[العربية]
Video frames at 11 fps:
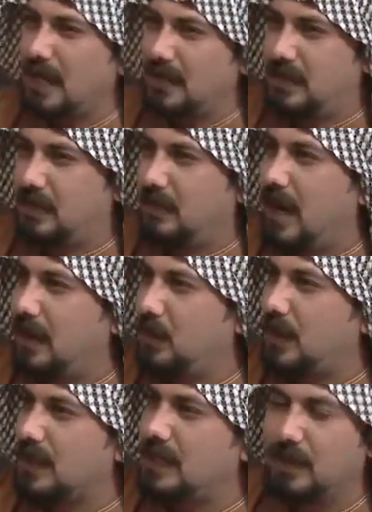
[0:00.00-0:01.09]
الزمان
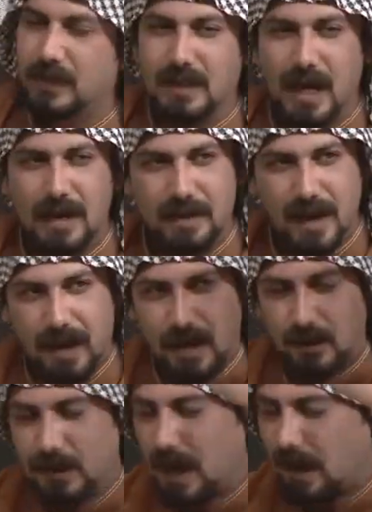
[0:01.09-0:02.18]
وقسى وانطاني ظهره
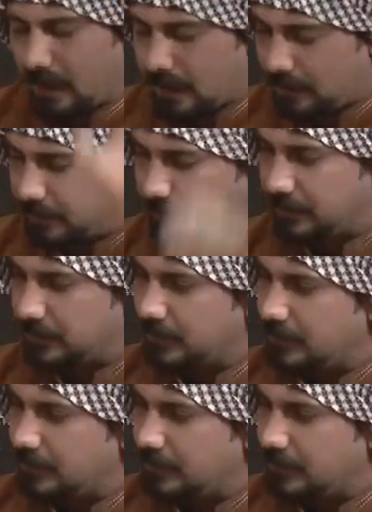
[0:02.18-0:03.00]
ودار ودار